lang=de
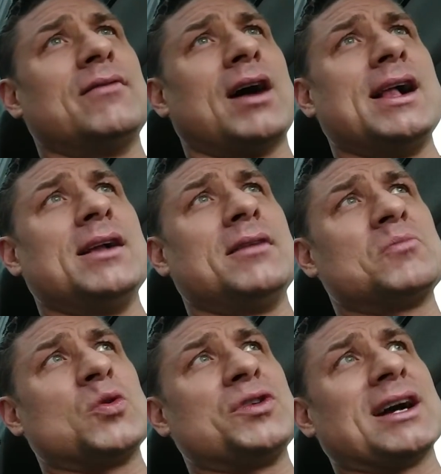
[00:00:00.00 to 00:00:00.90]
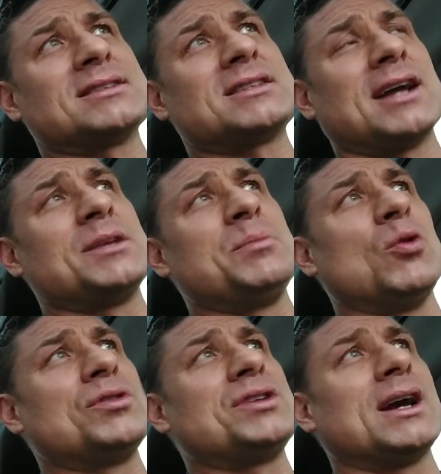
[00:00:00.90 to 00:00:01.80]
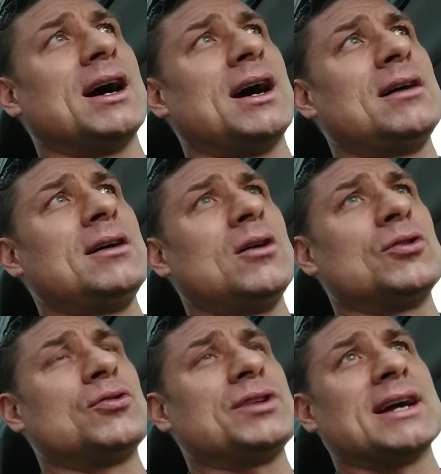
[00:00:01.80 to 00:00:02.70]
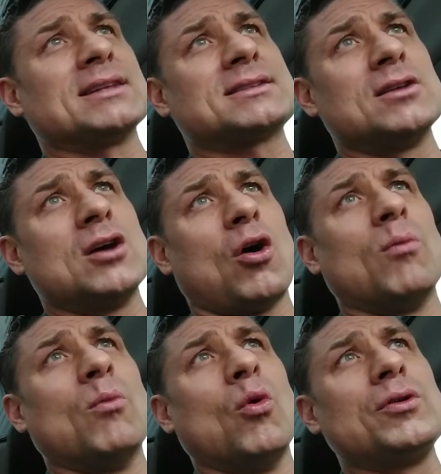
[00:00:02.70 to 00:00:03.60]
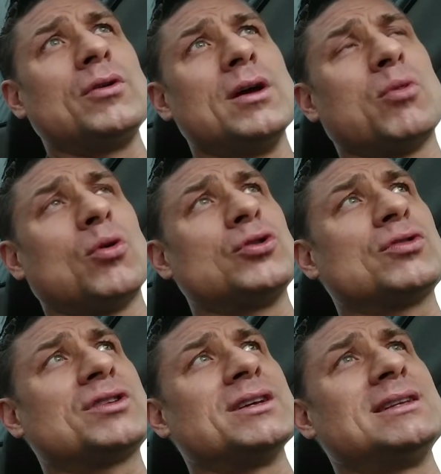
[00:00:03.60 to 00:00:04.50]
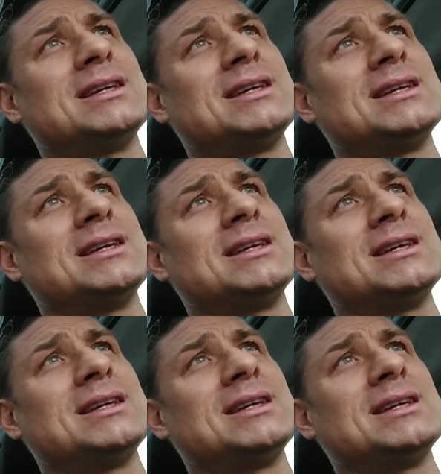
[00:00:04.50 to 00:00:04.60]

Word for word: weil durch die ganzen Antibiotika und durch die ganzen Hormonprodukte,